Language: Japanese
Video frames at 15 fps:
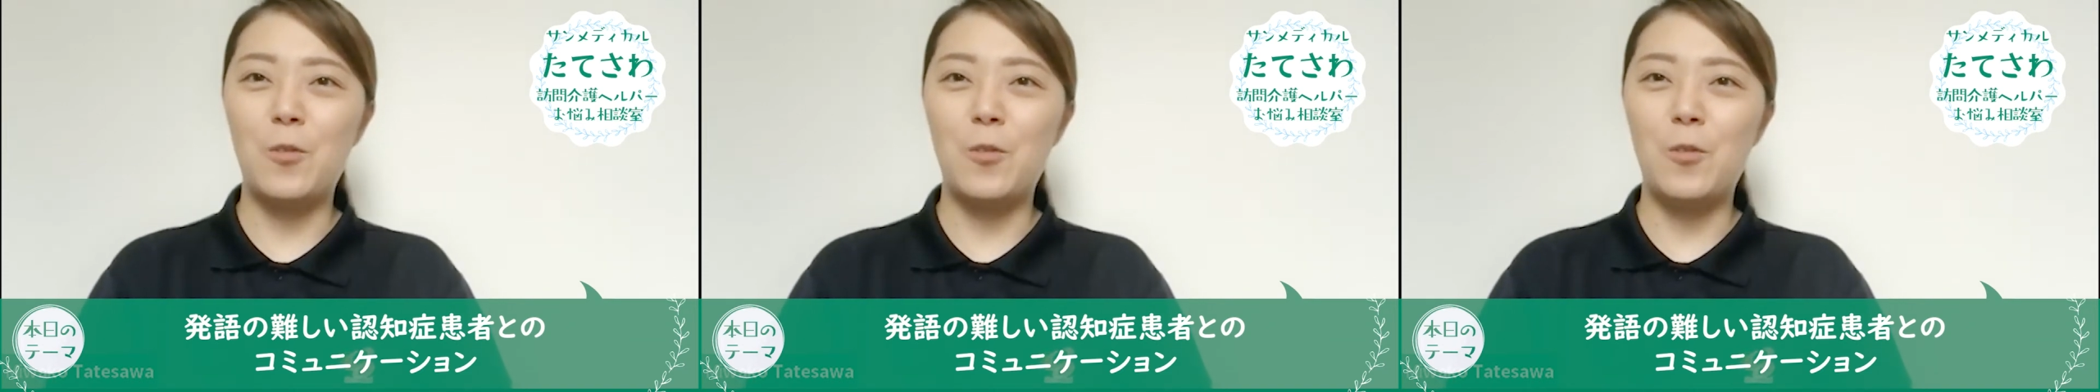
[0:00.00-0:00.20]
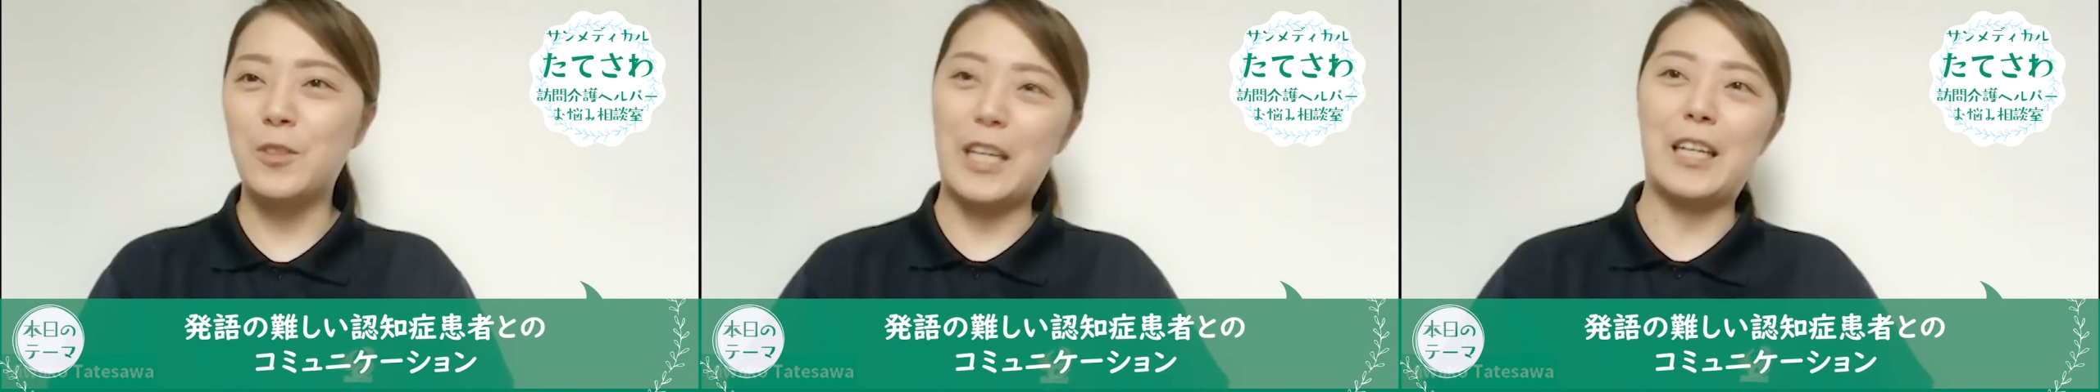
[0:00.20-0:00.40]

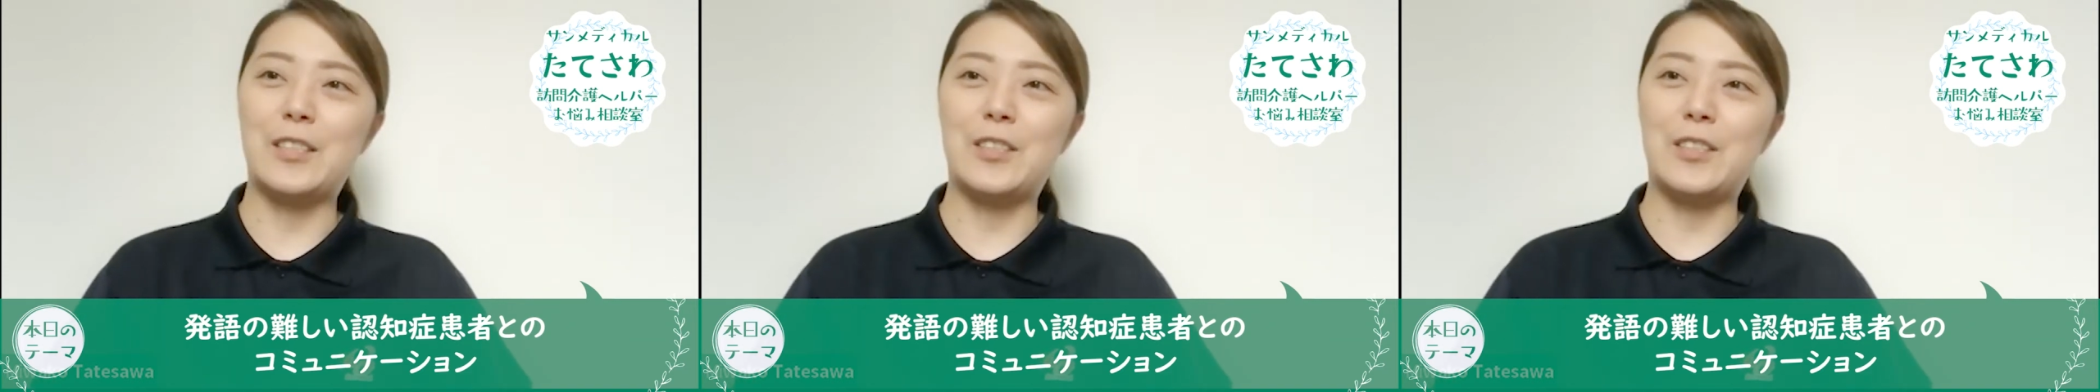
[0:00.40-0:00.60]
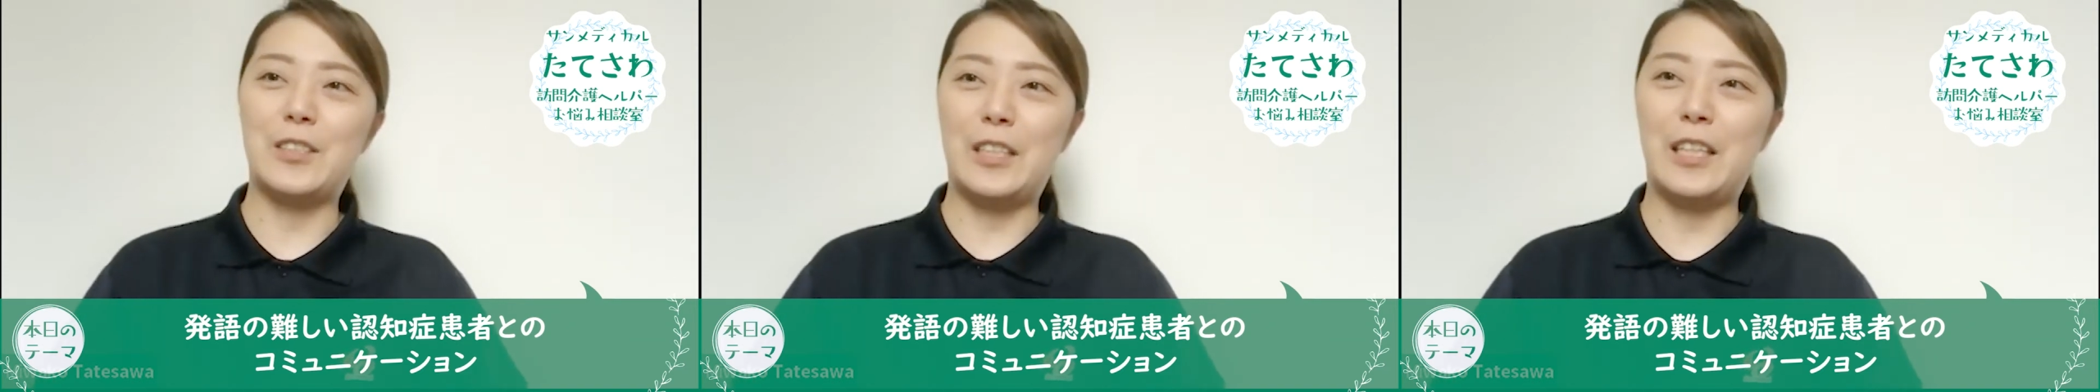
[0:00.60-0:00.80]
多く
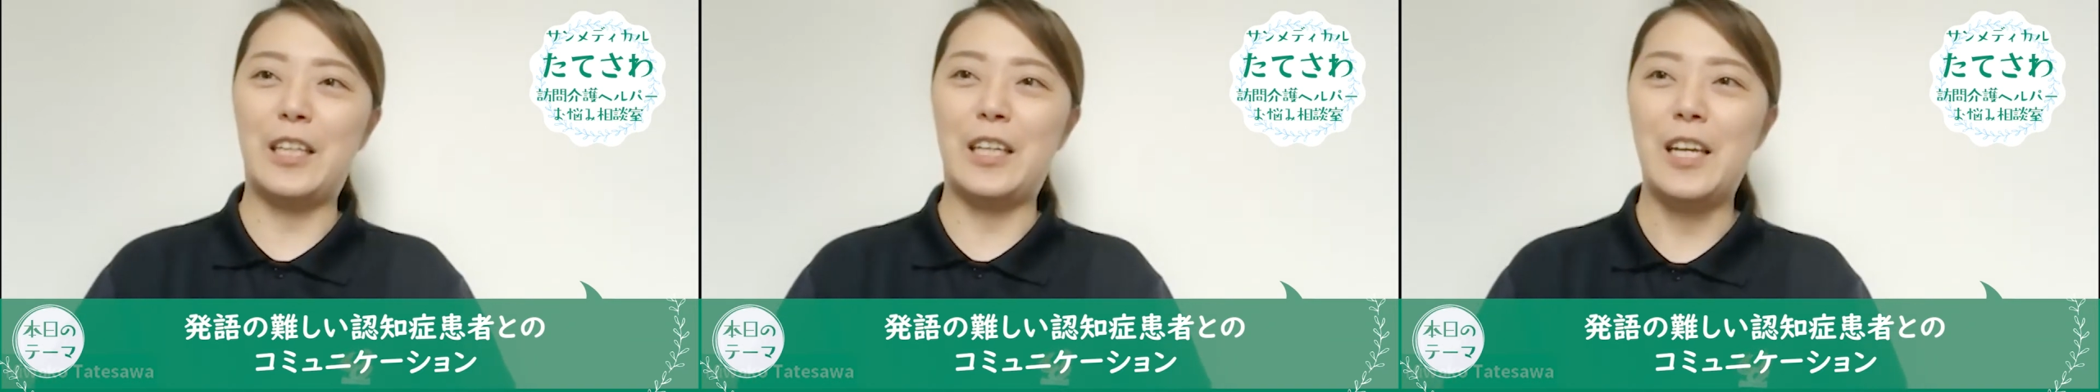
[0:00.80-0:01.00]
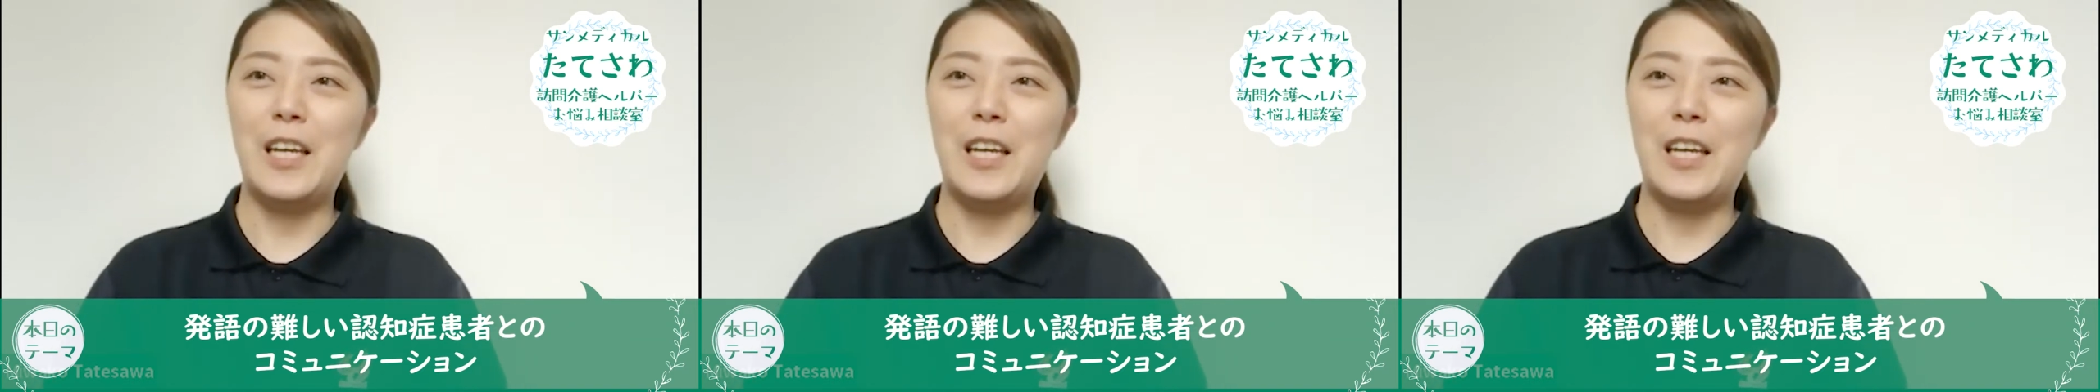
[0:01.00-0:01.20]
やらず
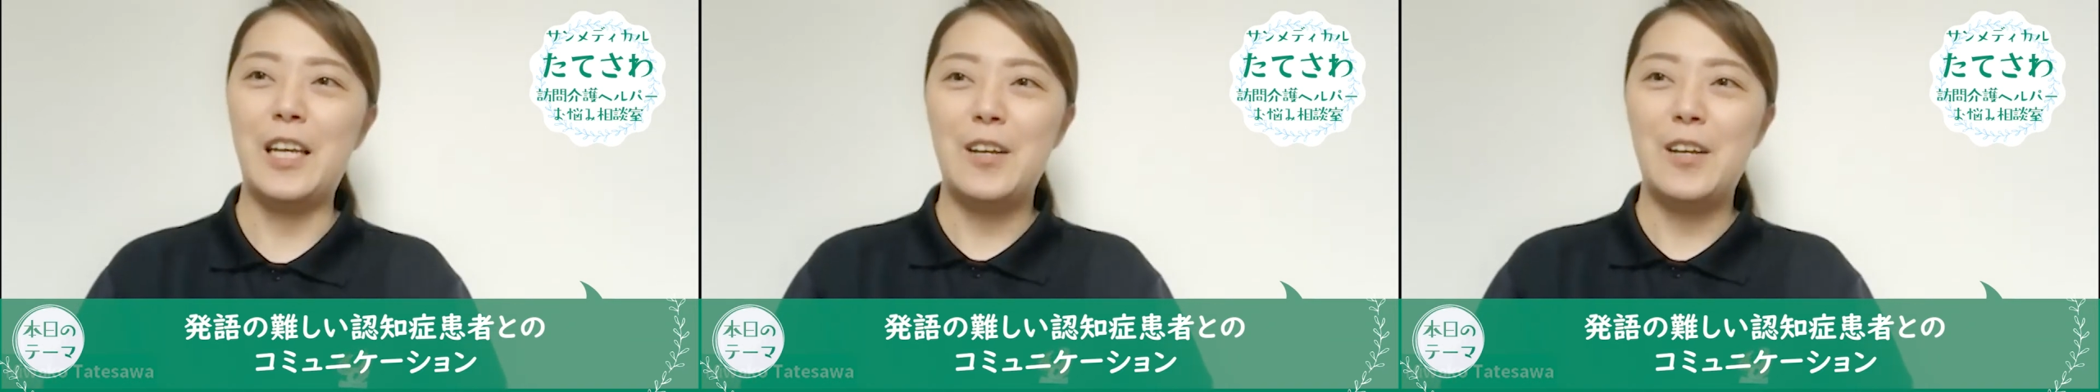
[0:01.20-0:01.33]
に